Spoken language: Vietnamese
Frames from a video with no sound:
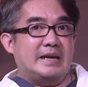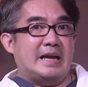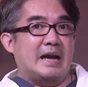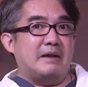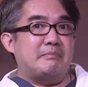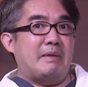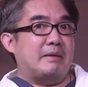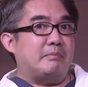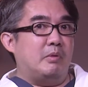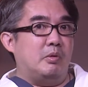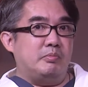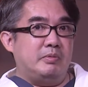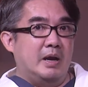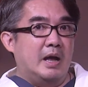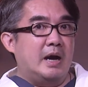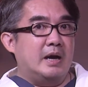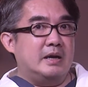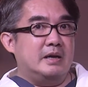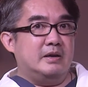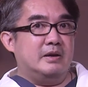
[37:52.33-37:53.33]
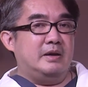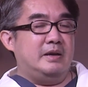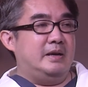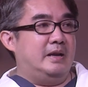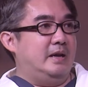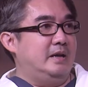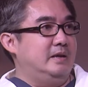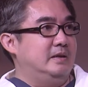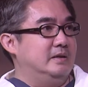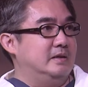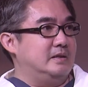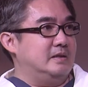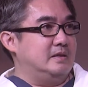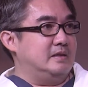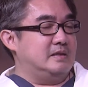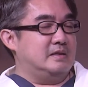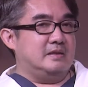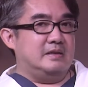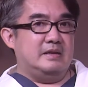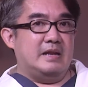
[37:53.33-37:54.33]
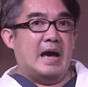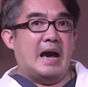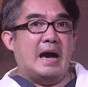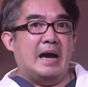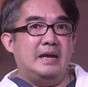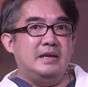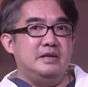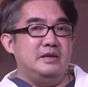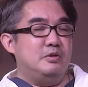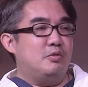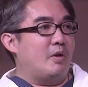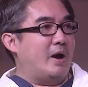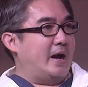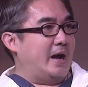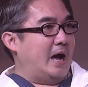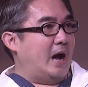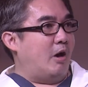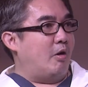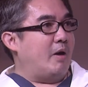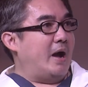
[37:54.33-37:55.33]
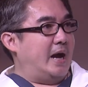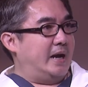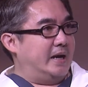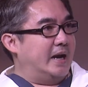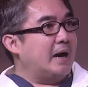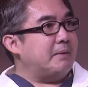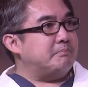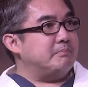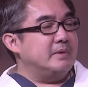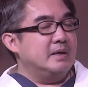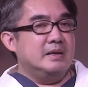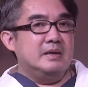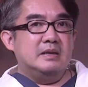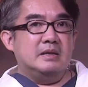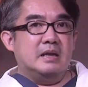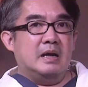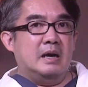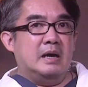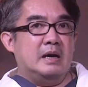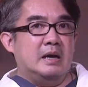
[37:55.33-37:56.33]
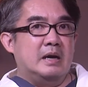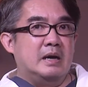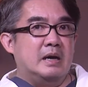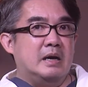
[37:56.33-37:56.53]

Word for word: căng mặt một lần rồi để được đãi như hoàng hậu hàng năm à,